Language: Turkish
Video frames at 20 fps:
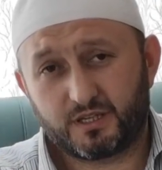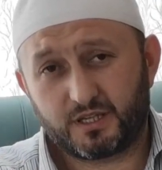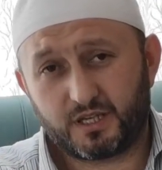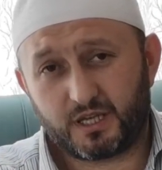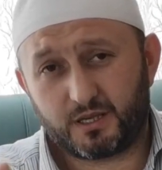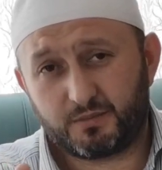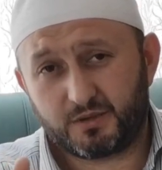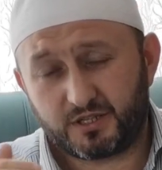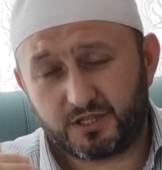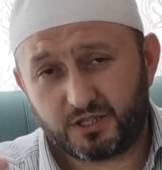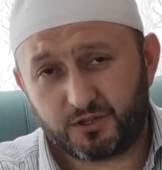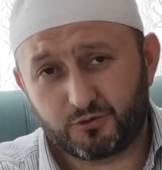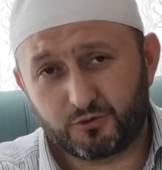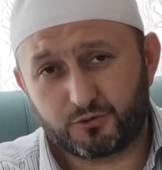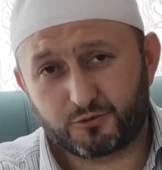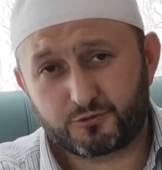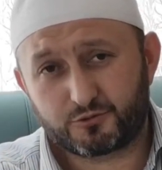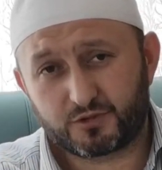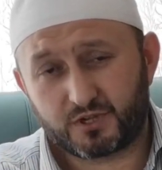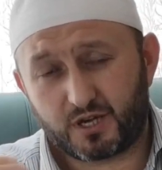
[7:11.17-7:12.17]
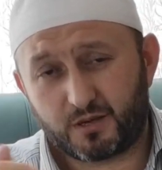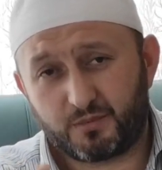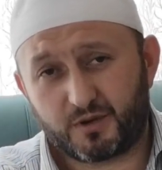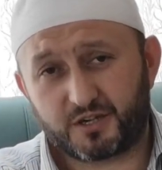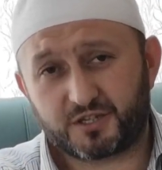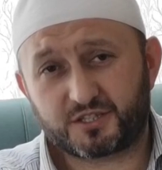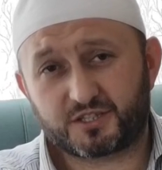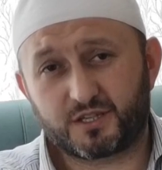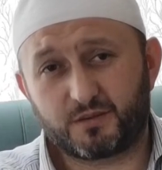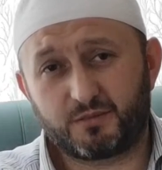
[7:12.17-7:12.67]
Ebedi yolculuğa
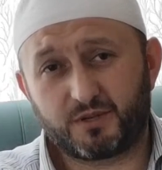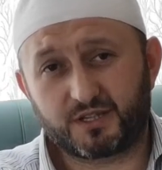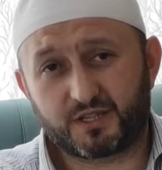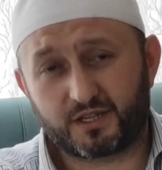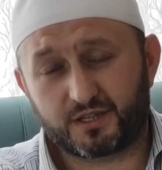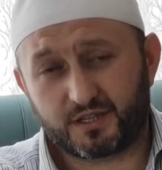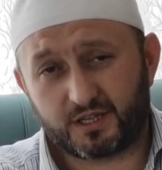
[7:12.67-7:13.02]
başlamadan,